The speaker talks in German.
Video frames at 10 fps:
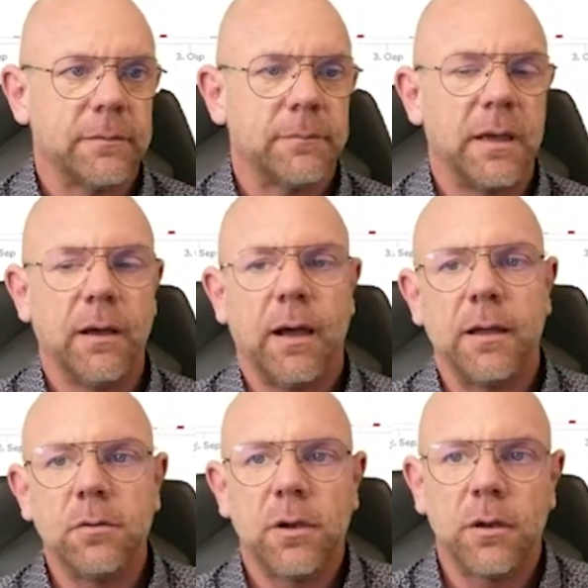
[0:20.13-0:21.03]
Äh, ja, 1,89
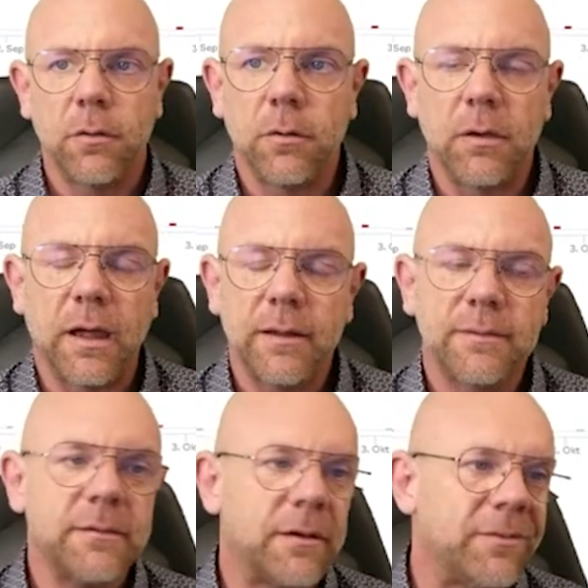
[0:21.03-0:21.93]
Dollar
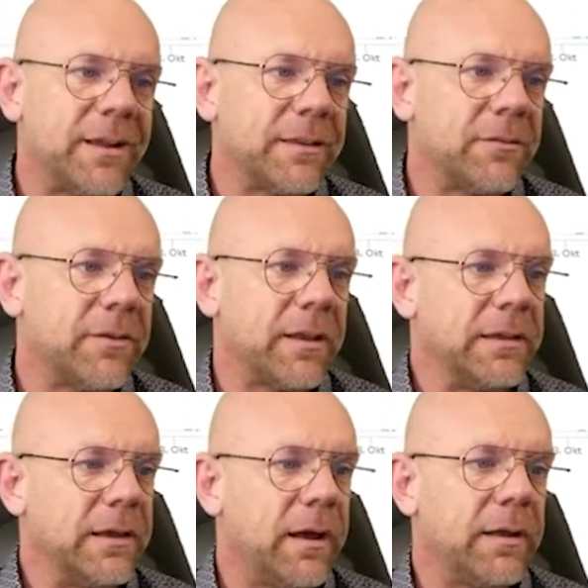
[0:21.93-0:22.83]
erwartet war
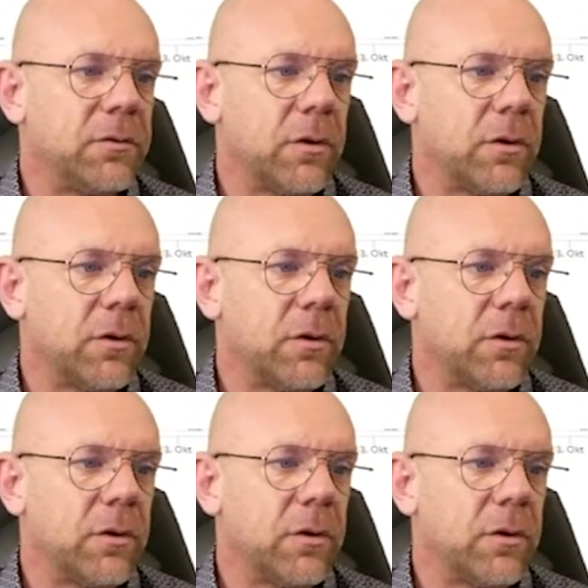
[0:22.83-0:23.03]
hier 1,40